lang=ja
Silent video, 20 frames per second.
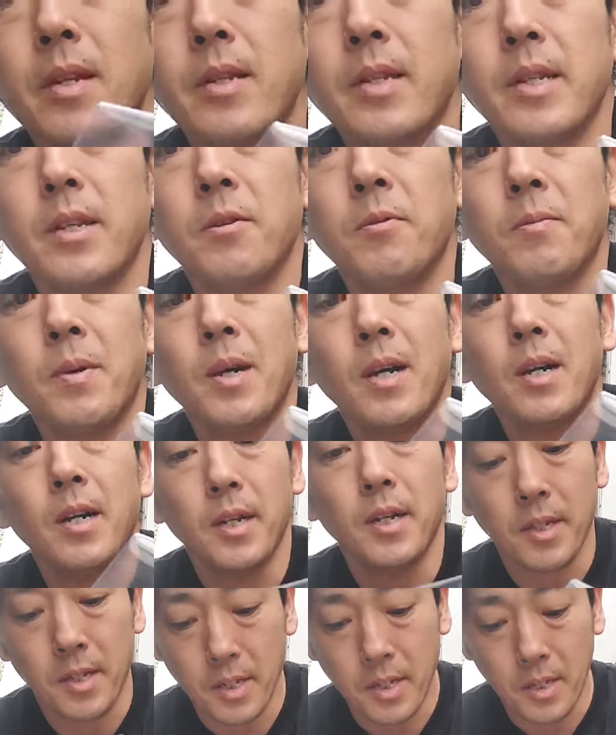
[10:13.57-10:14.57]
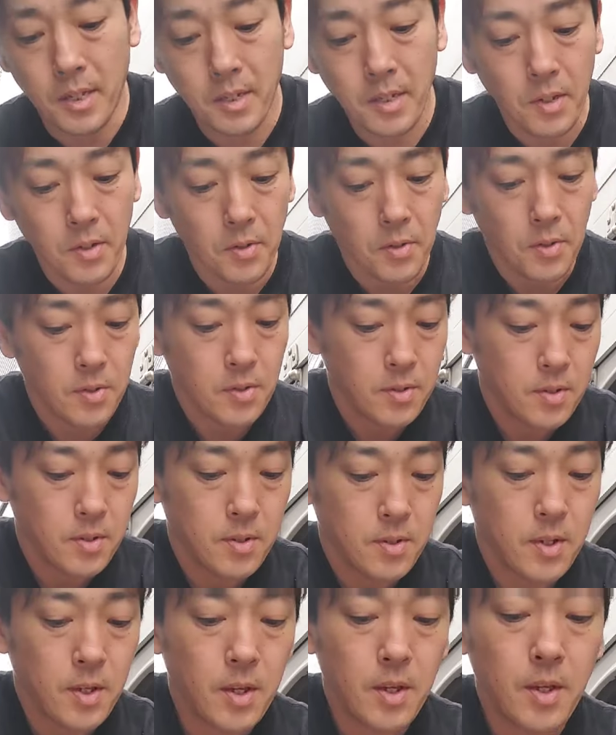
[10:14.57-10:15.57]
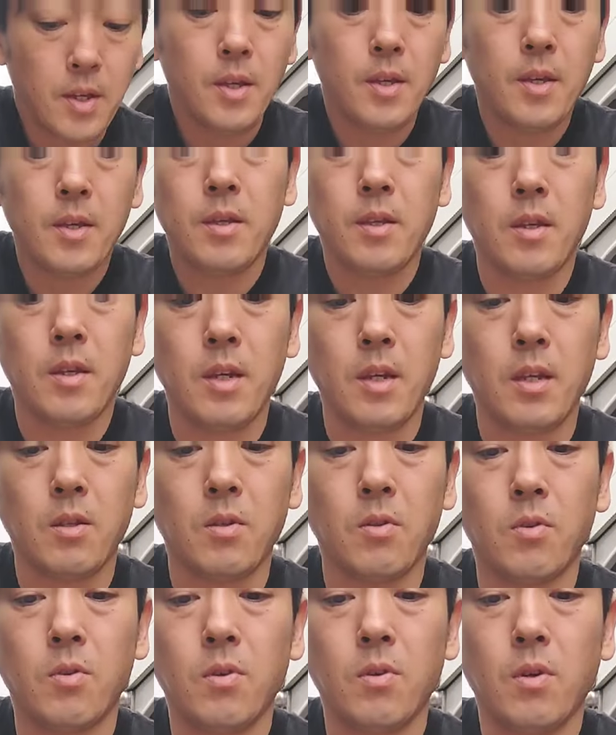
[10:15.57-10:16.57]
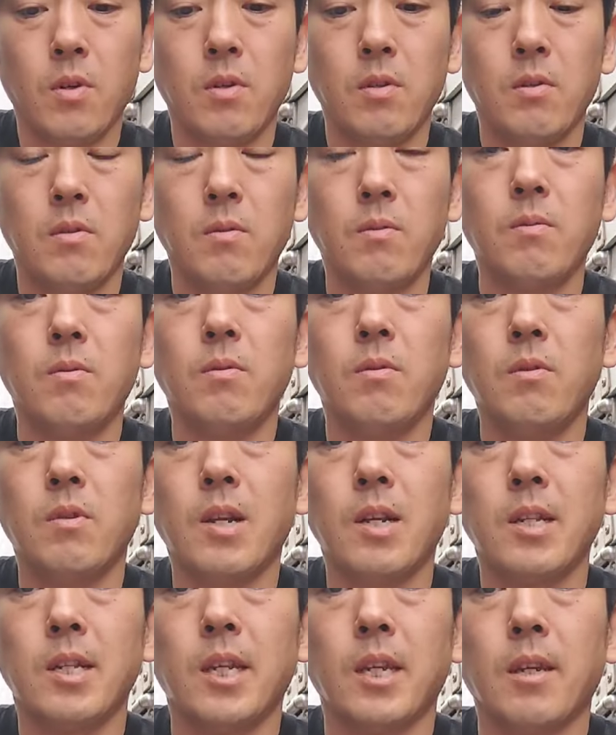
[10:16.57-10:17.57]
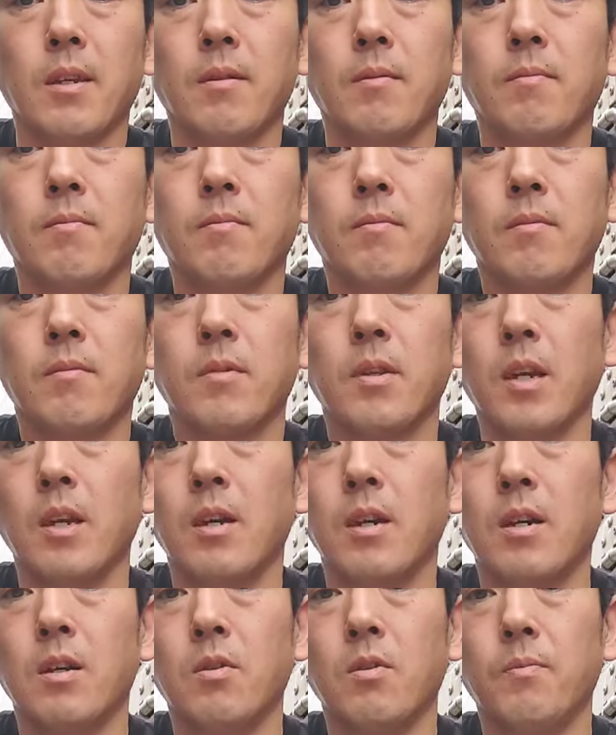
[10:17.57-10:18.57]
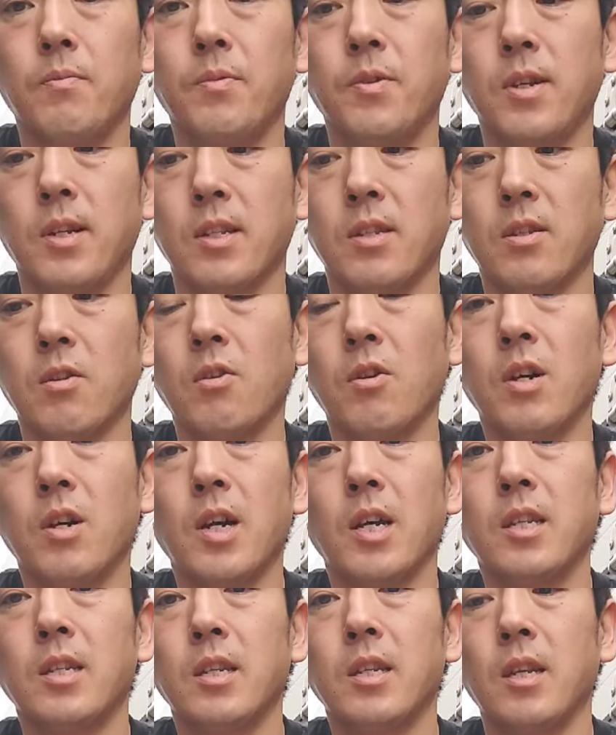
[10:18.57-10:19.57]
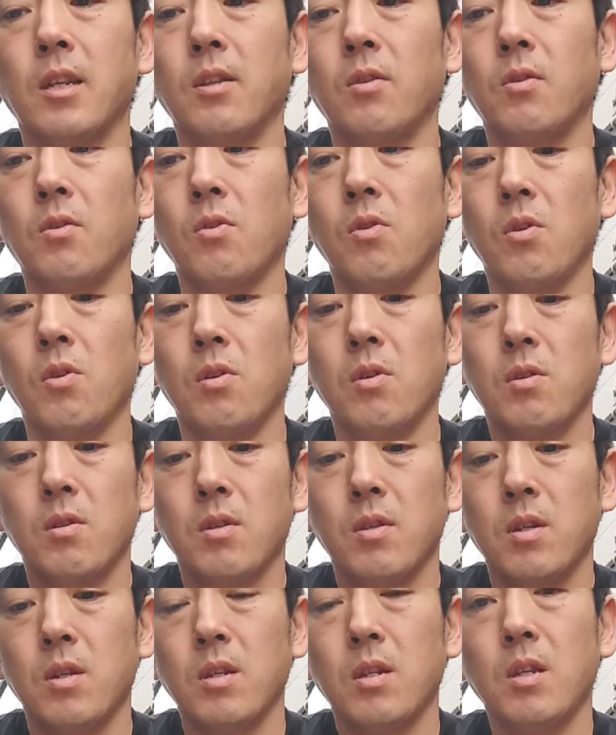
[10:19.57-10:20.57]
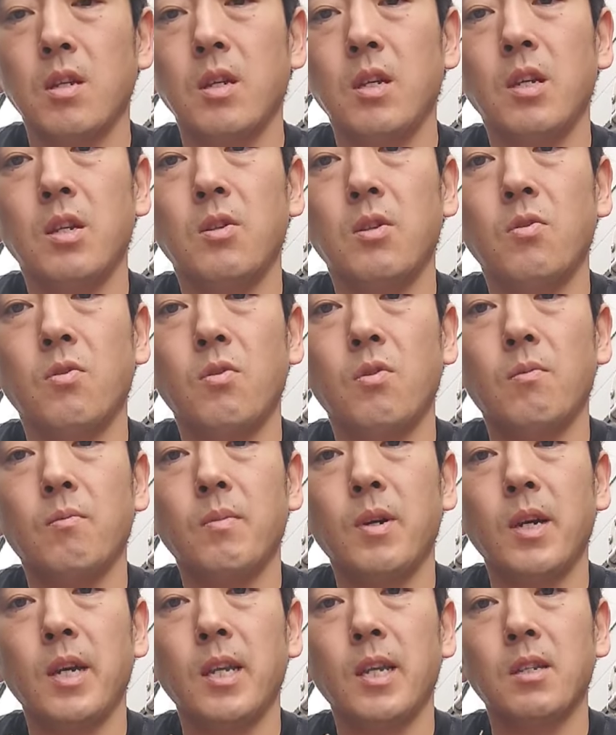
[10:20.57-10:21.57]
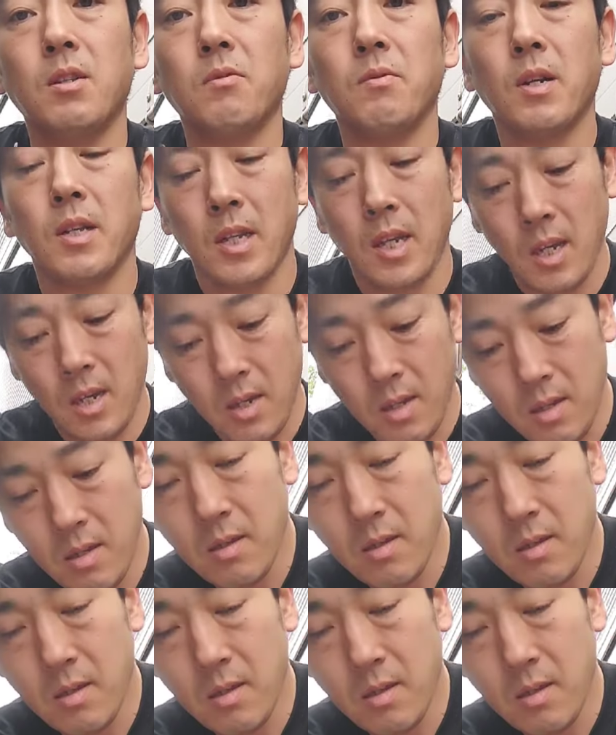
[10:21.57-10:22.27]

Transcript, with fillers: ゼロマーカーなんですけど、えっ、ー、と、裏にね、あの、プラスの配線と、えっ、ー、と、マイナスはね、